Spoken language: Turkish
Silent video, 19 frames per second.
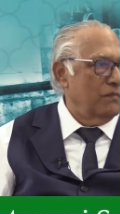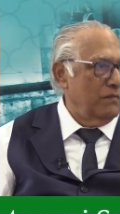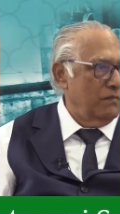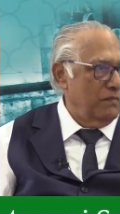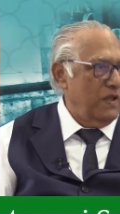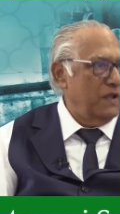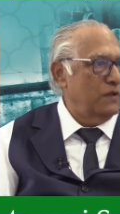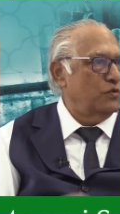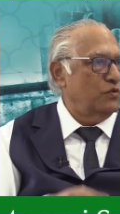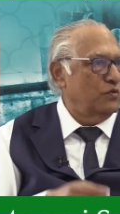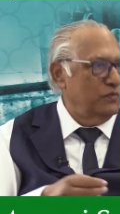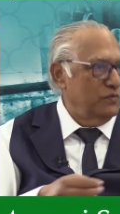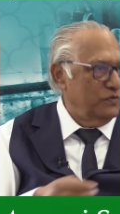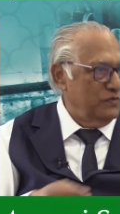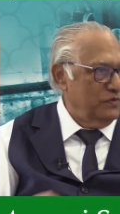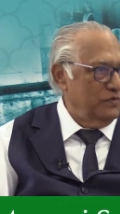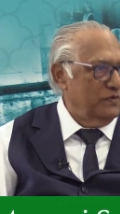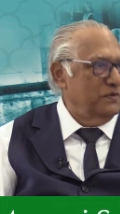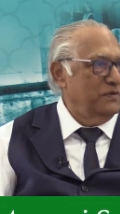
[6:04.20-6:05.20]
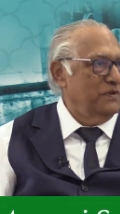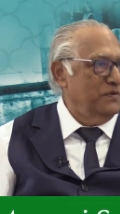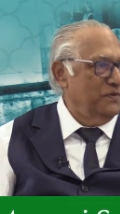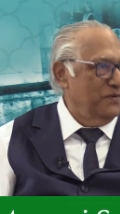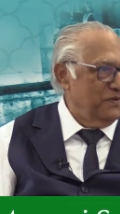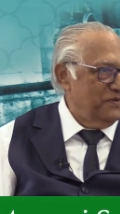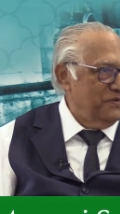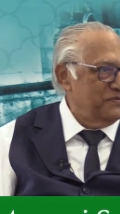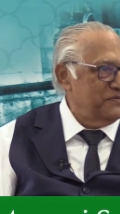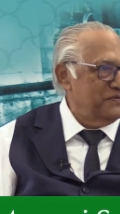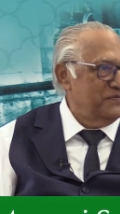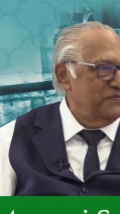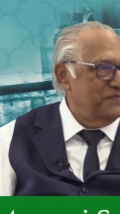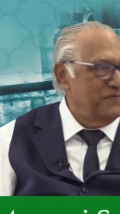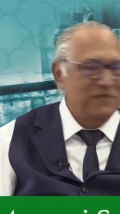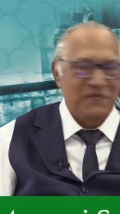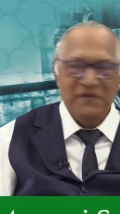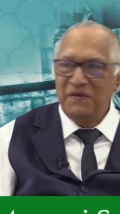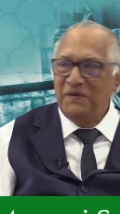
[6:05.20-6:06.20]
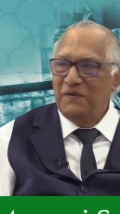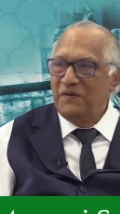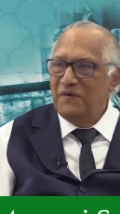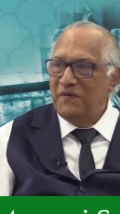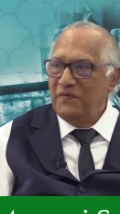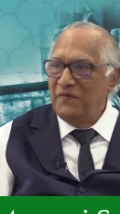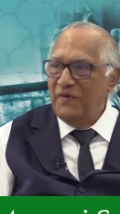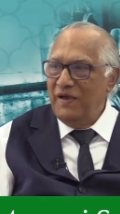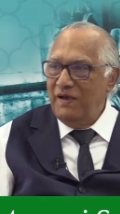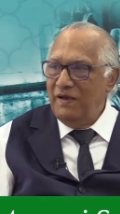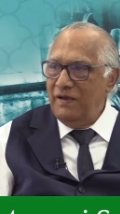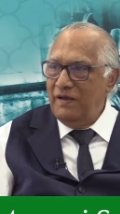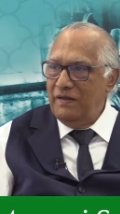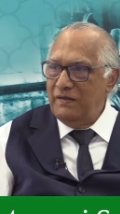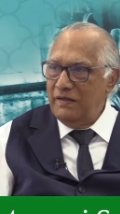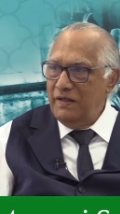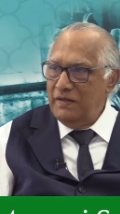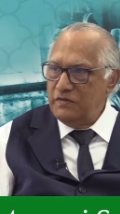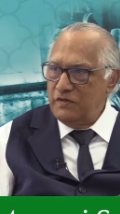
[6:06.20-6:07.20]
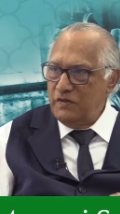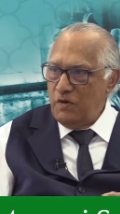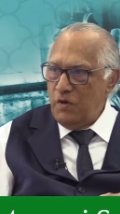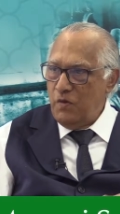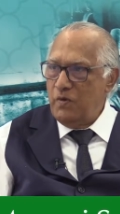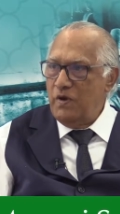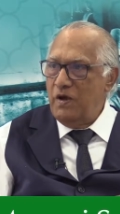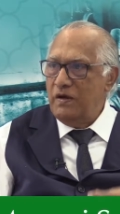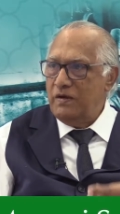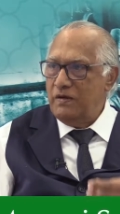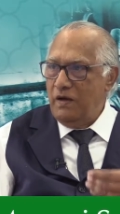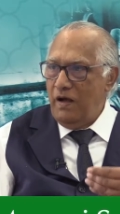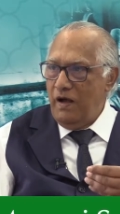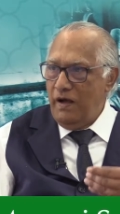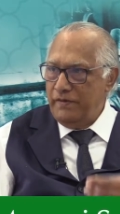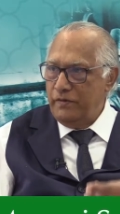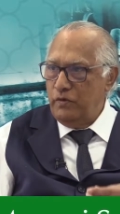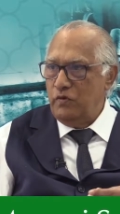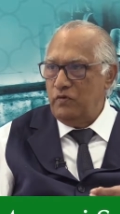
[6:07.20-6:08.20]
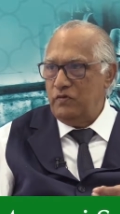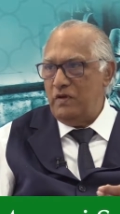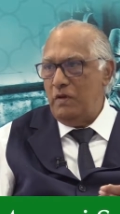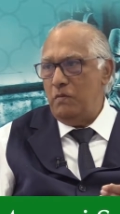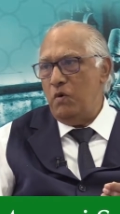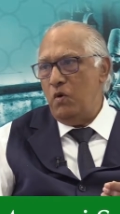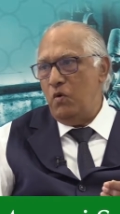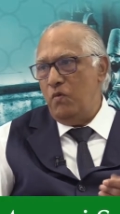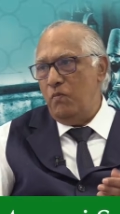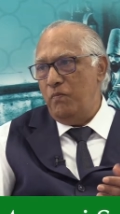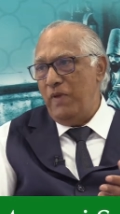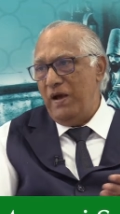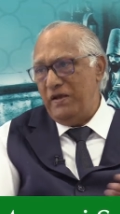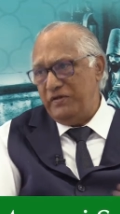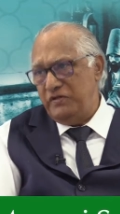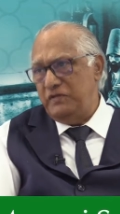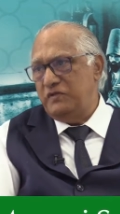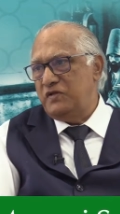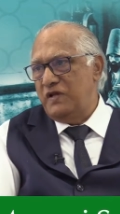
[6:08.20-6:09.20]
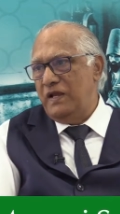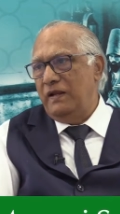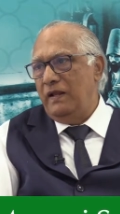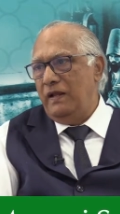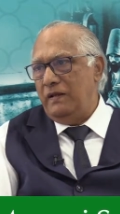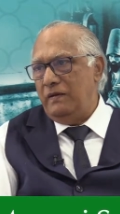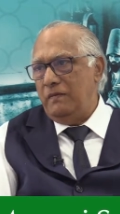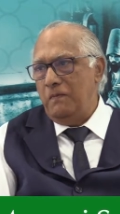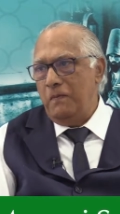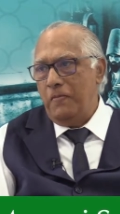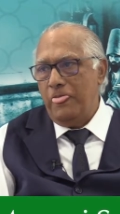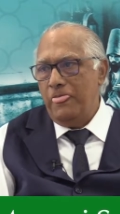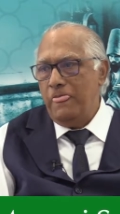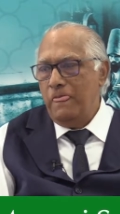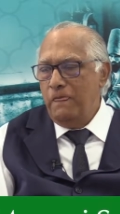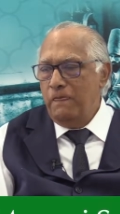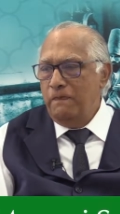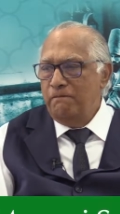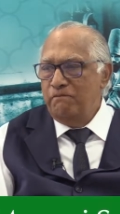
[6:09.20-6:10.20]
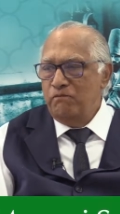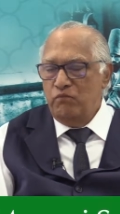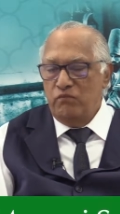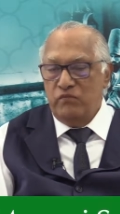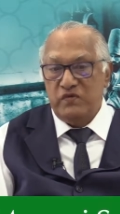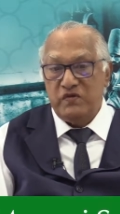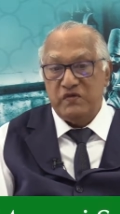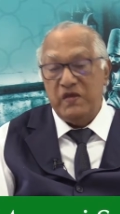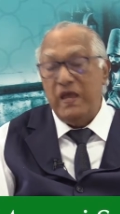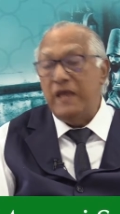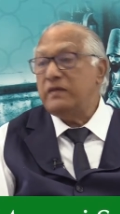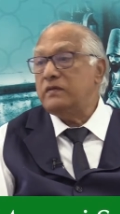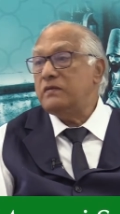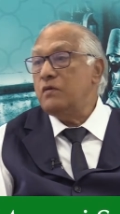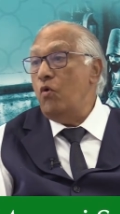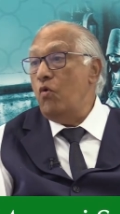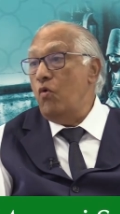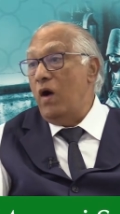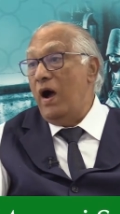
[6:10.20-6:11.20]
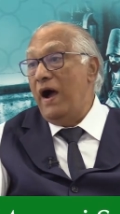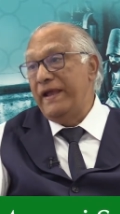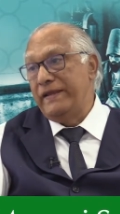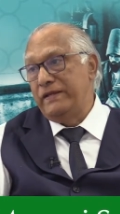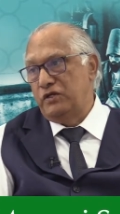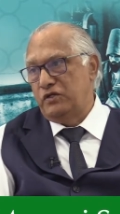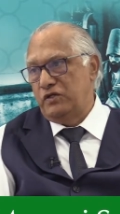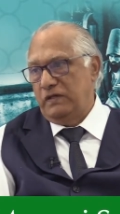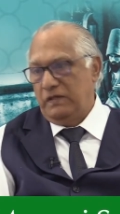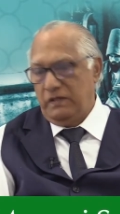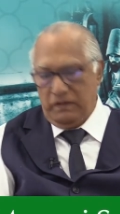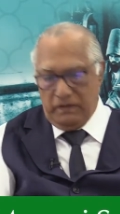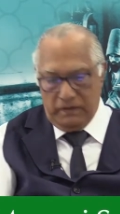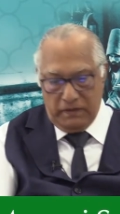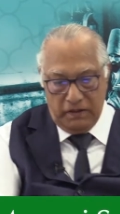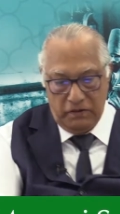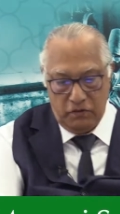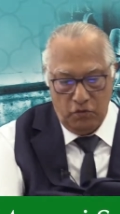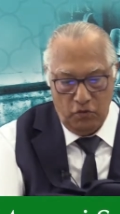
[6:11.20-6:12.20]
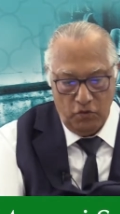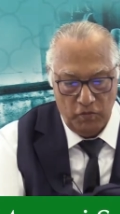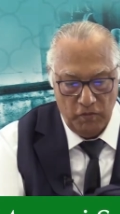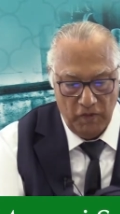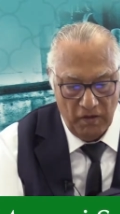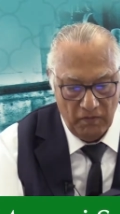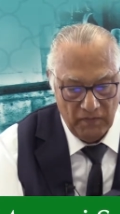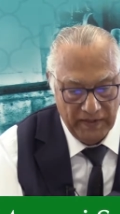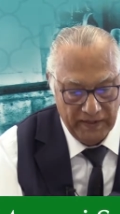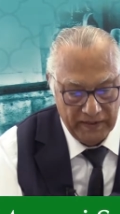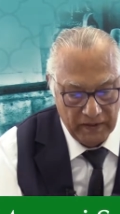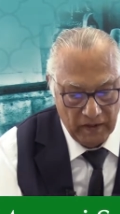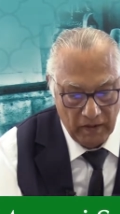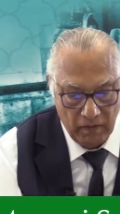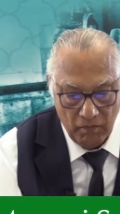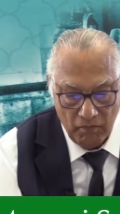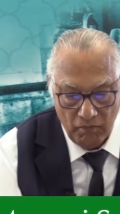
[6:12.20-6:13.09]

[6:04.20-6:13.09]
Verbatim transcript: mektubudur diyoruz ve Allah Cenab-ı Hakk'ı arıyoruz ama o basit şeyler. Ses de o aynı şekilde diyor Mevlana.